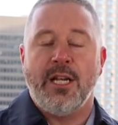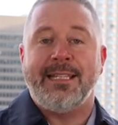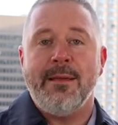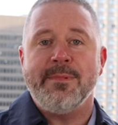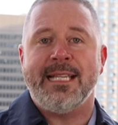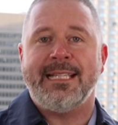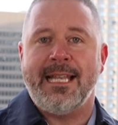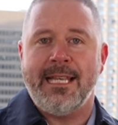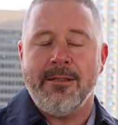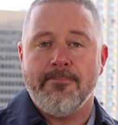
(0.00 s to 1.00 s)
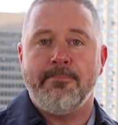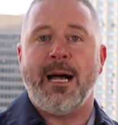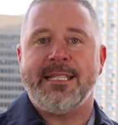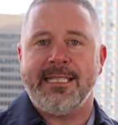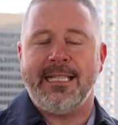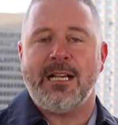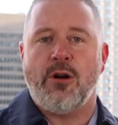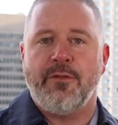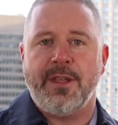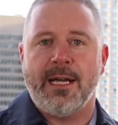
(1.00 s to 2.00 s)
Le thème cette année, bâtir la
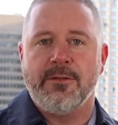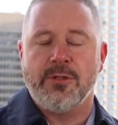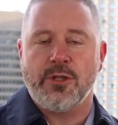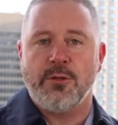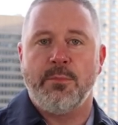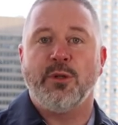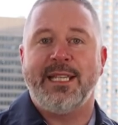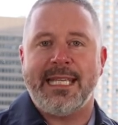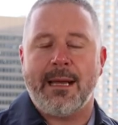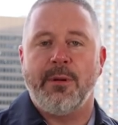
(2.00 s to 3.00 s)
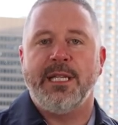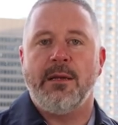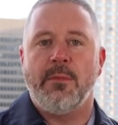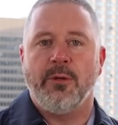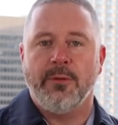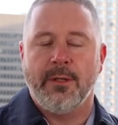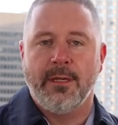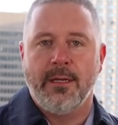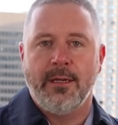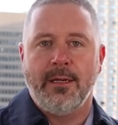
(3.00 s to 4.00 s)
confiance pour décarboner le monde.
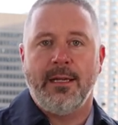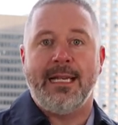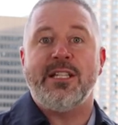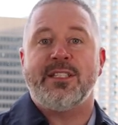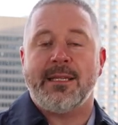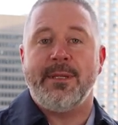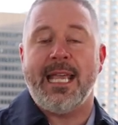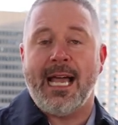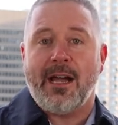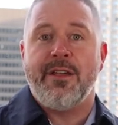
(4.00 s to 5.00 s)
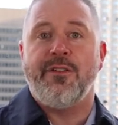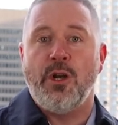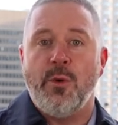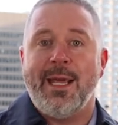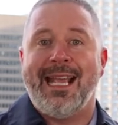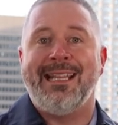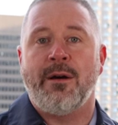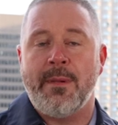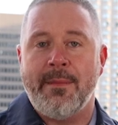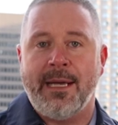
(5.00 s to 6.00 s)
L'industrie minière a évolué
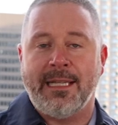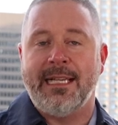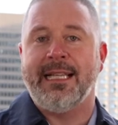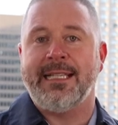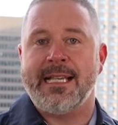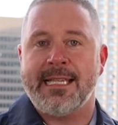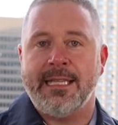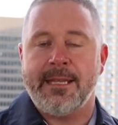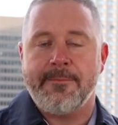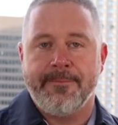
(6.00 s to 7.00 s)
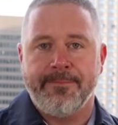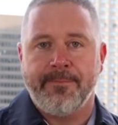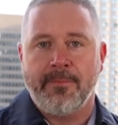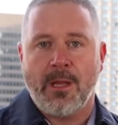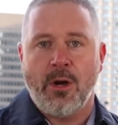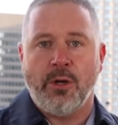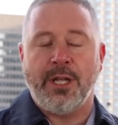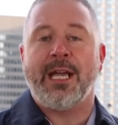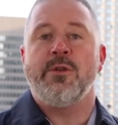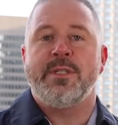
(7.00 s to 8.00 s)
énormément dans les dernières années. On
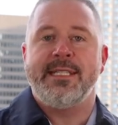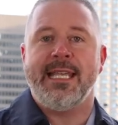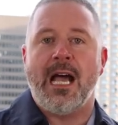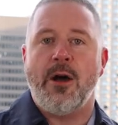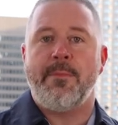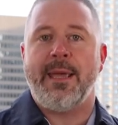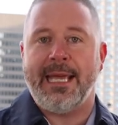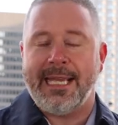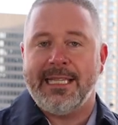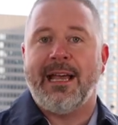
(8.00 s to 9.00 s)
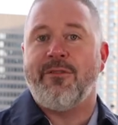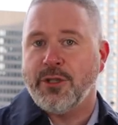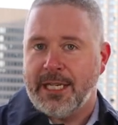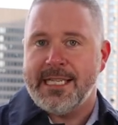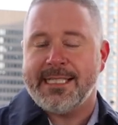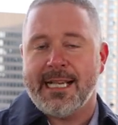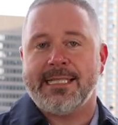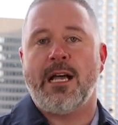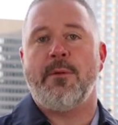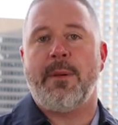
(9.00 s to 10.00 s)
a réussi à opérer, d'avoir une
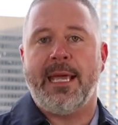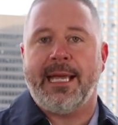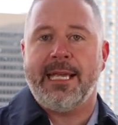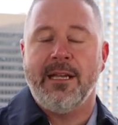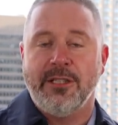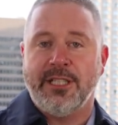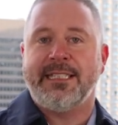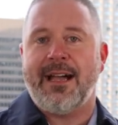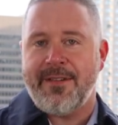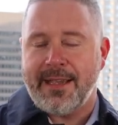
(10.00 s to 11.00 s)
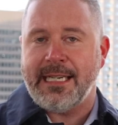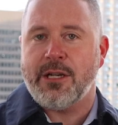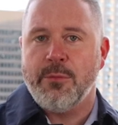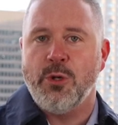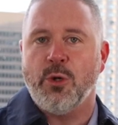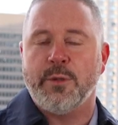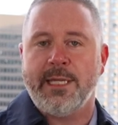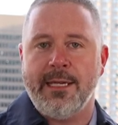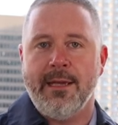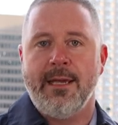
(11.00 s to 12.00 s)
licence à opérer, de travailler avec les
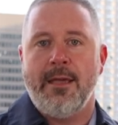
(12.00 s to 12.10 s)
communautés,